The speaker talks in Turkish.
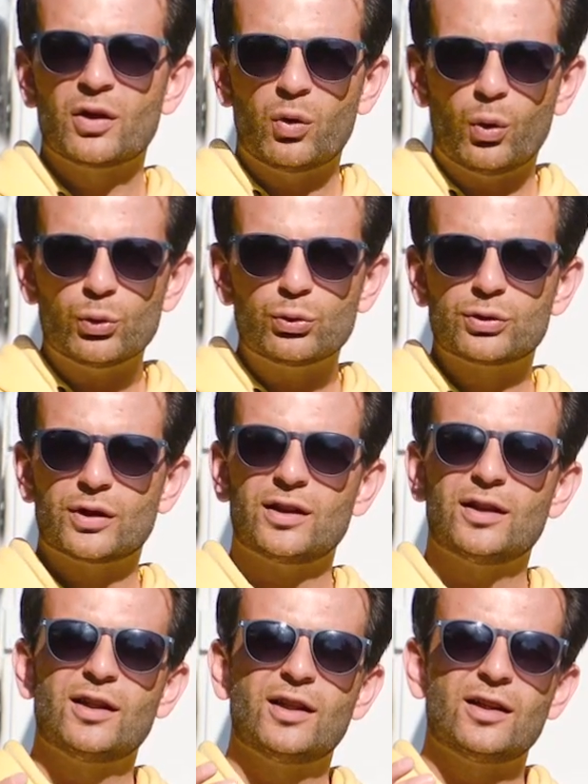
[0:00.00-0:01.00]
O yüzden
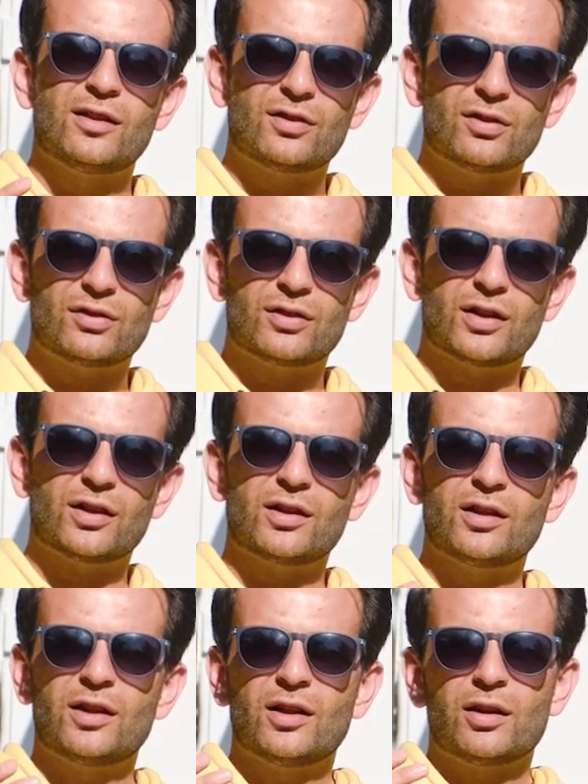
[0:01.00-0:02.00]
siz de
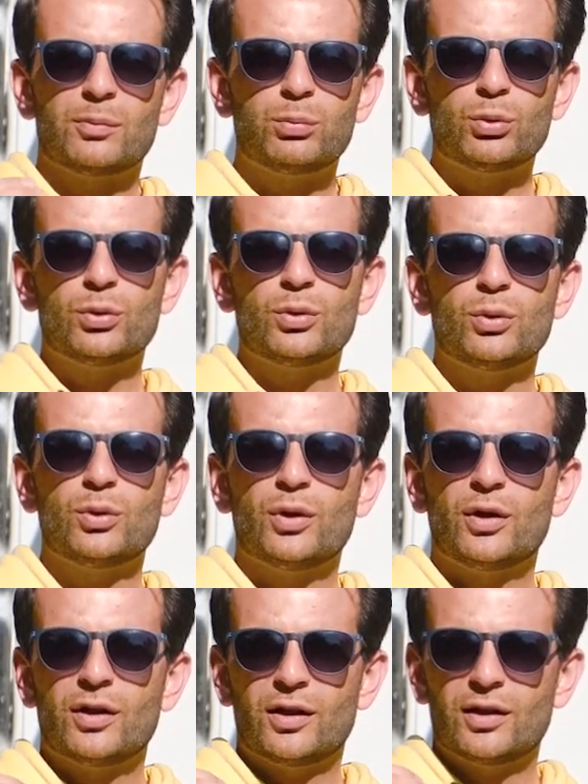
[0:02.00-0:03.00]
bunu
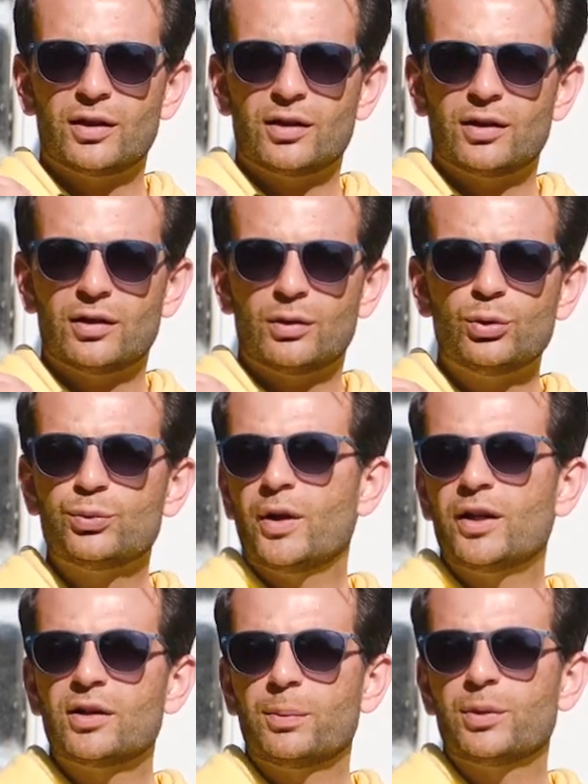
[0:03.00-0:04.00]
e,
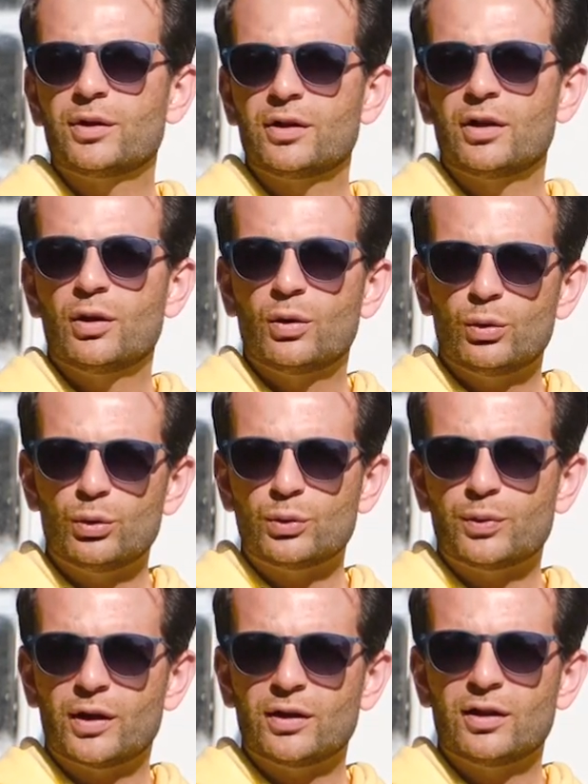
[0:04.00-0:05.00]
lütfen yapın.
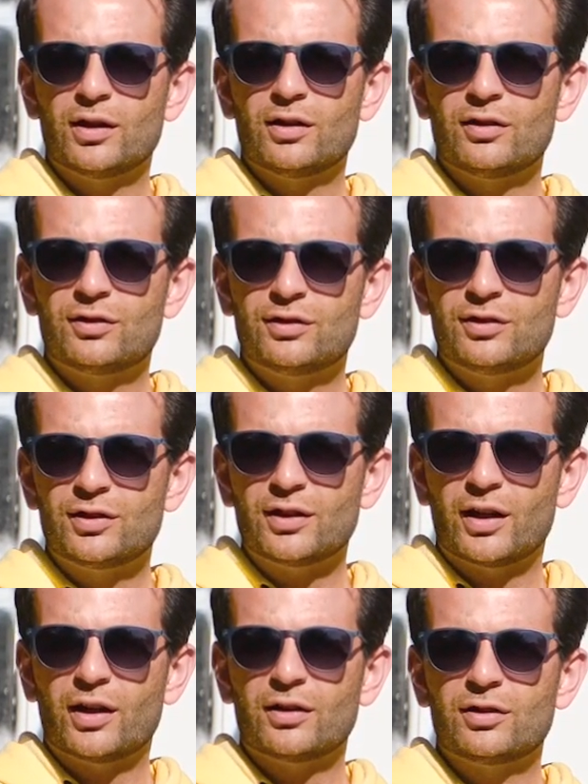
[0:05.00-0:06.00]
Lütfen sizin
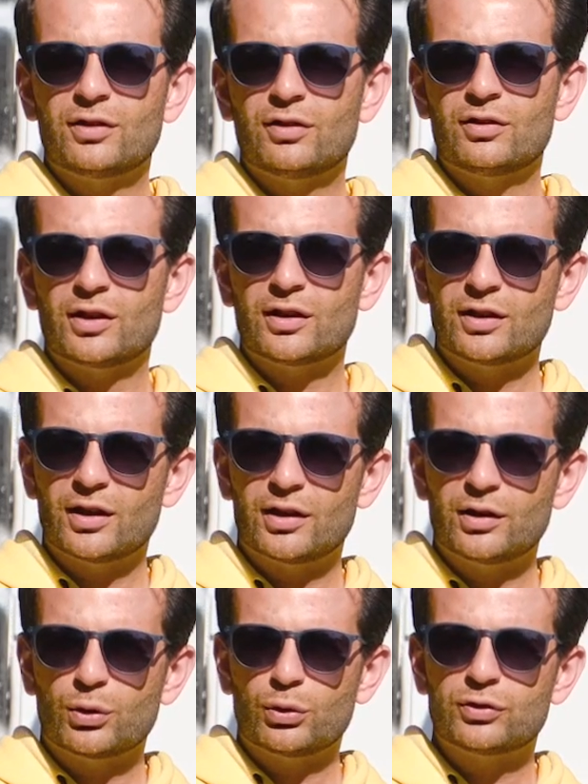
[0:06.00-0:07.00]
hayatınızda
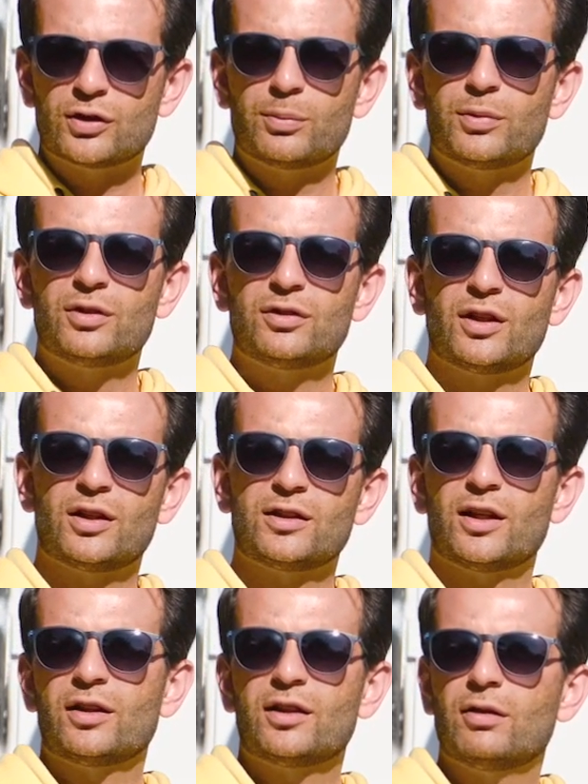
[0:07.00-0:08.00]
irade göstermeniz
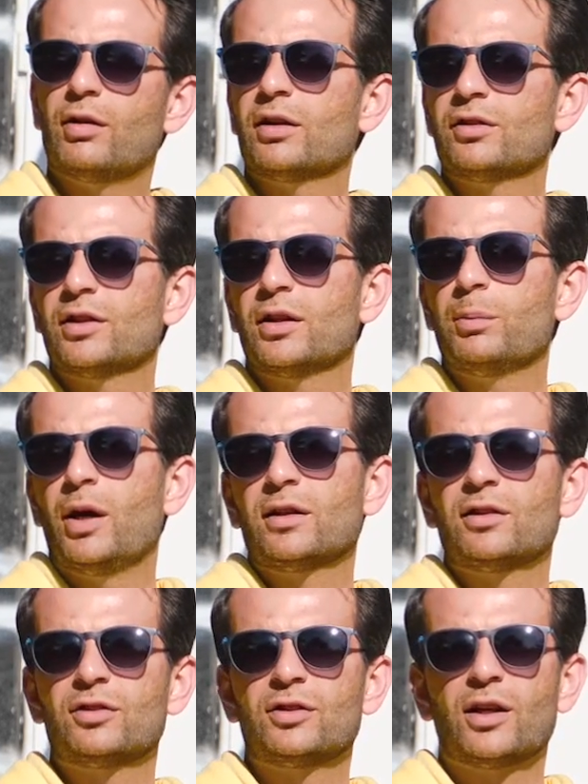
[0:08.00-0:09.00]
gereken ne varsa,
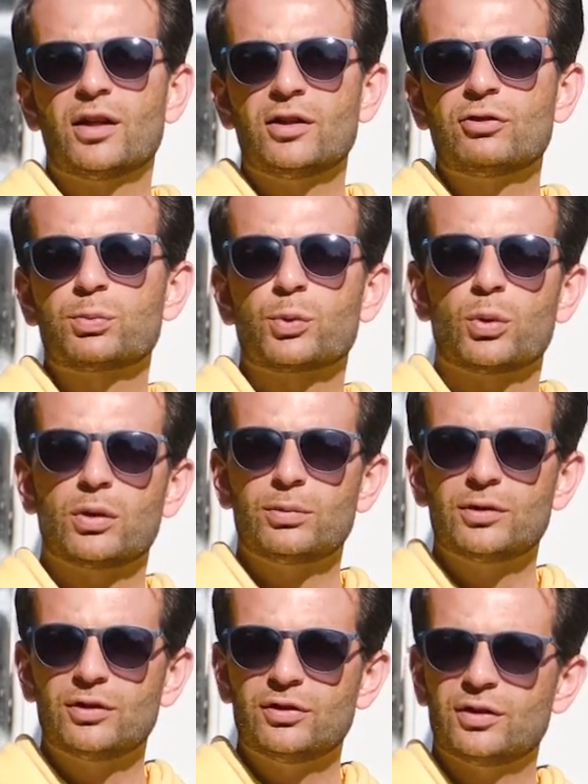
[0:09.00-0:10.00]
belki sigara içmiyor
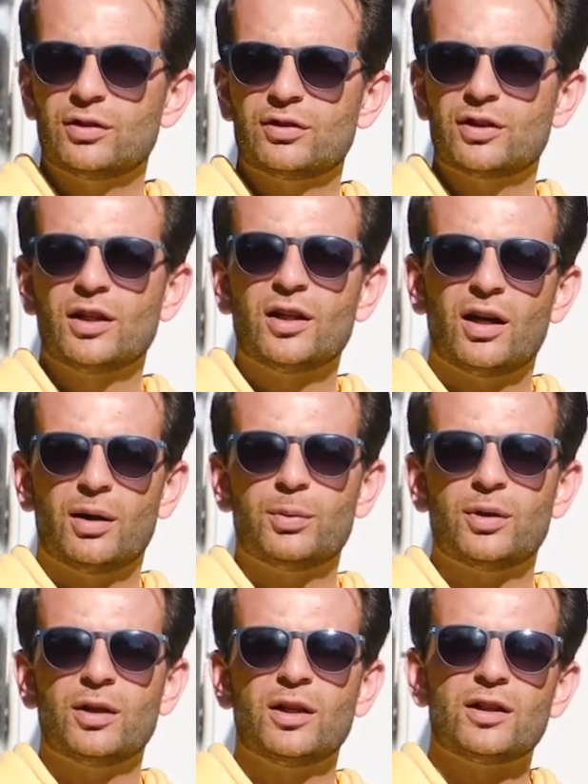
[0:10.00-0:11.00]
olabilirsiniz
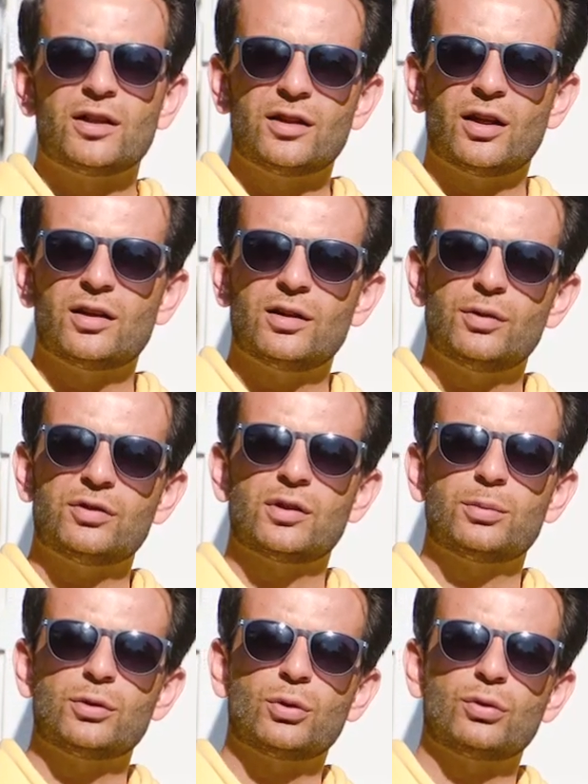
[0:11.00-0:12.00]
ama irade ve
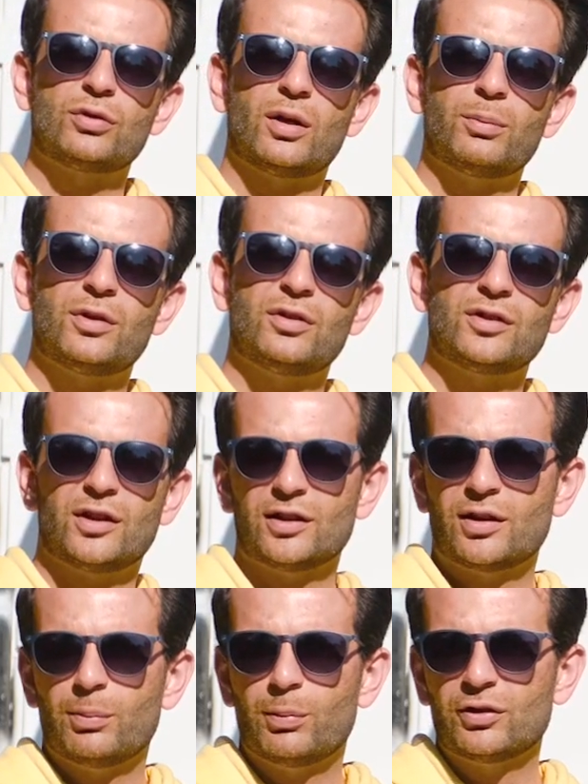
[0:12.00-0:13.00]
sabır göstermeniz
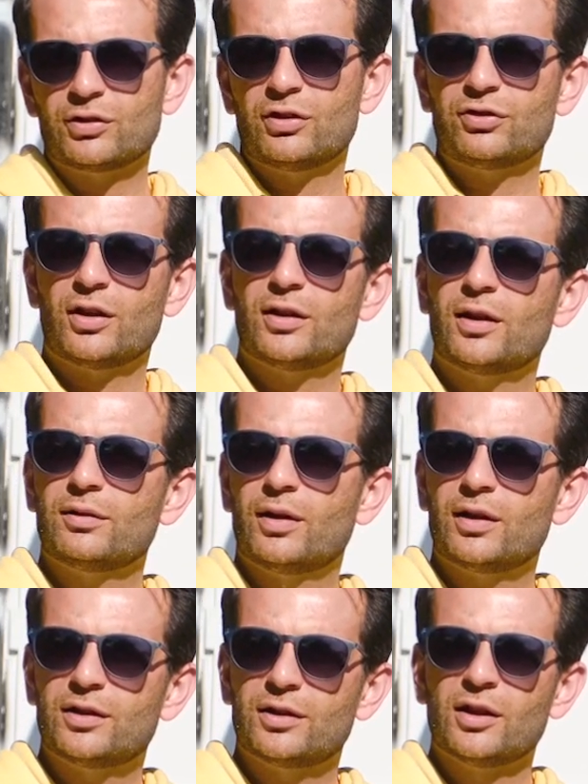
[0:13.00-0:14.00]
gereken başka şeyler
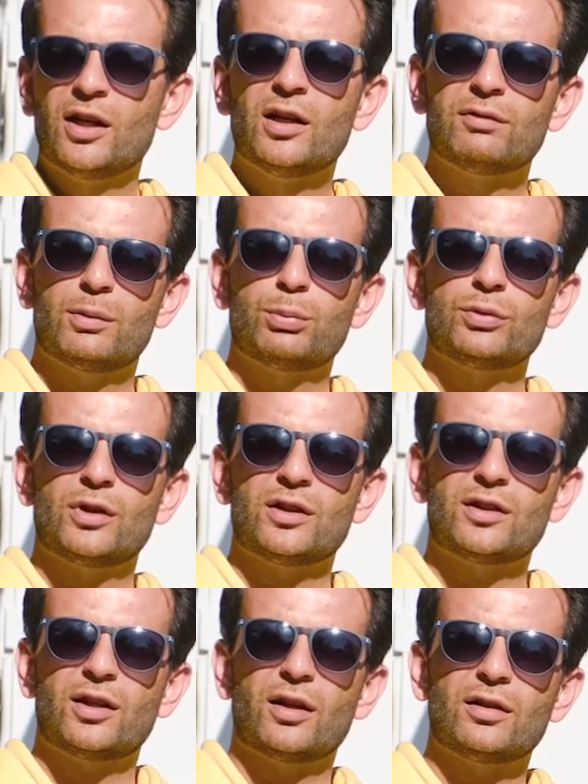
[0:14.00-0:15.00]
vardır. Ve bunları
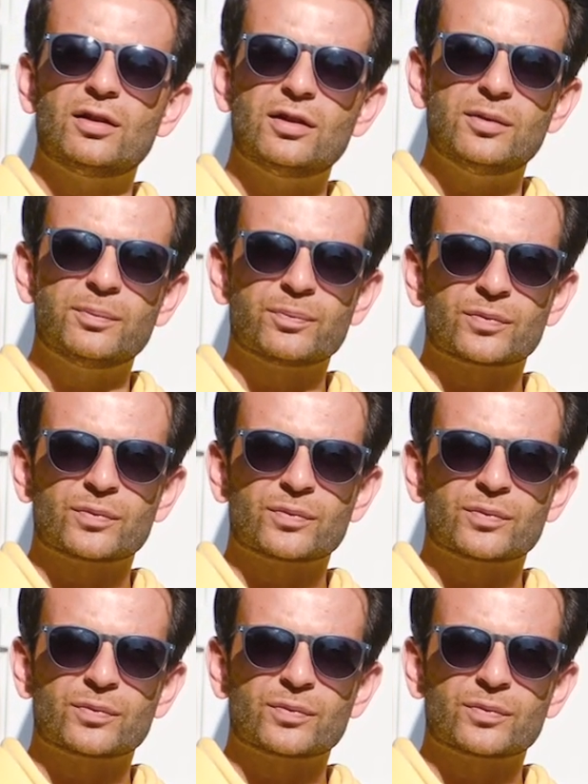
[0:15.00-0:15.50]
kendi